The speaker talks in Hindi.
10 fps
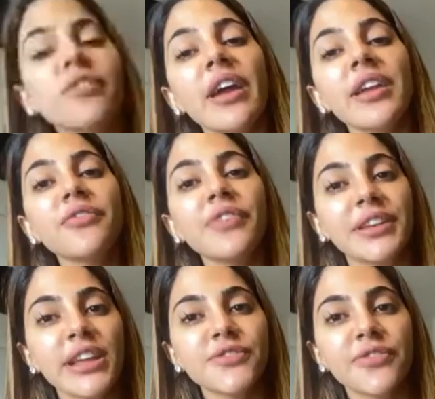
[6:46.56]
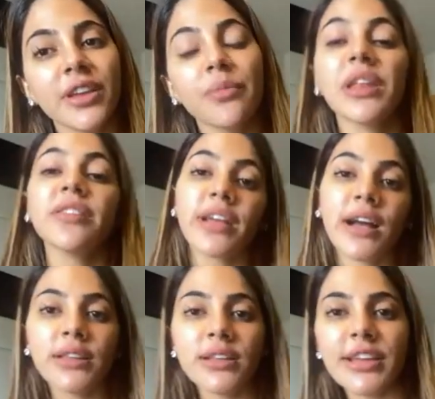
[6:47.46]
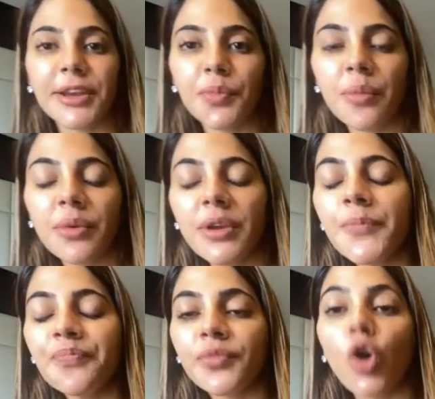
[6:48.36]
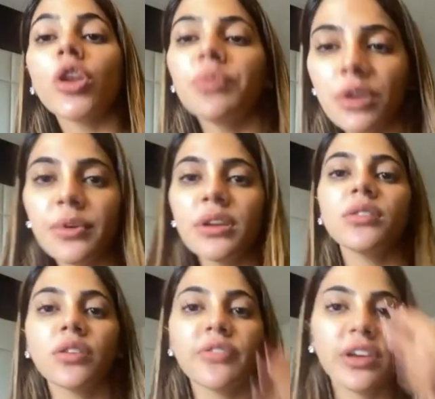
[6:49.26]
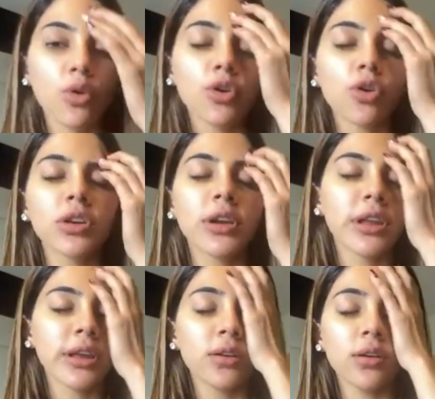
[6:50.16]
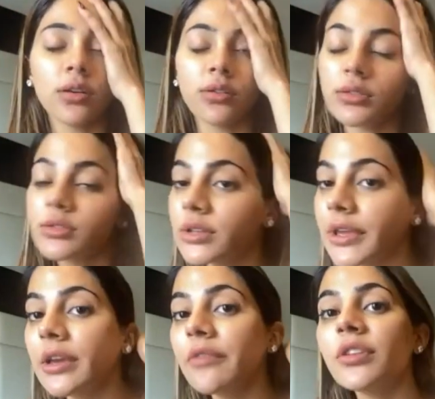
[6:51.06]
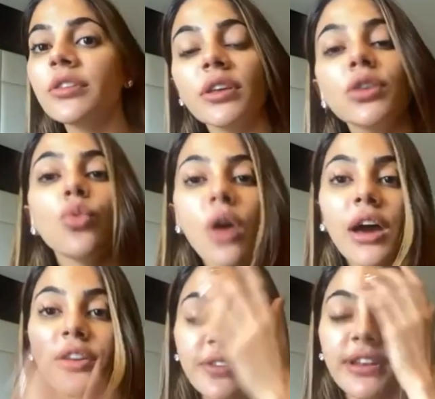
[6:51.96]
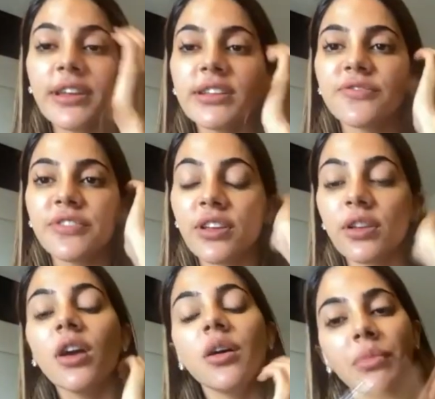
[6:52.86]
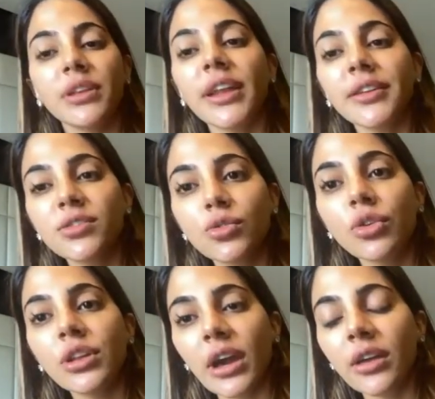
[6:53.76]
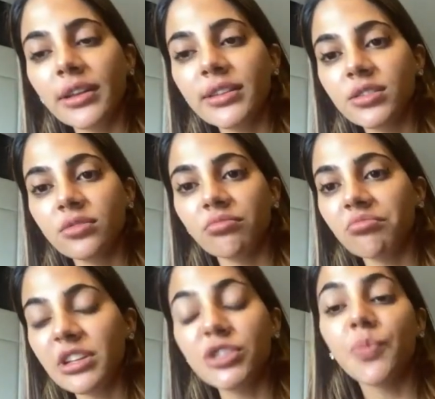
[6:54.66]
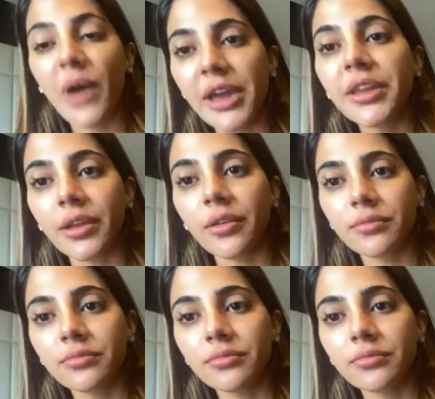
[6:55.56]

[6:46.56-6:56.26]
वेरी फिटनेस फ्रिक मैंने देखा था सेट पे भी और अभी भी द वे यू आर टॉकिंग सेइंग एवरीथिंग यू आर फिटनेस फ्रिक बट दैट इज गुड यार इट्स इंस्पायरिंग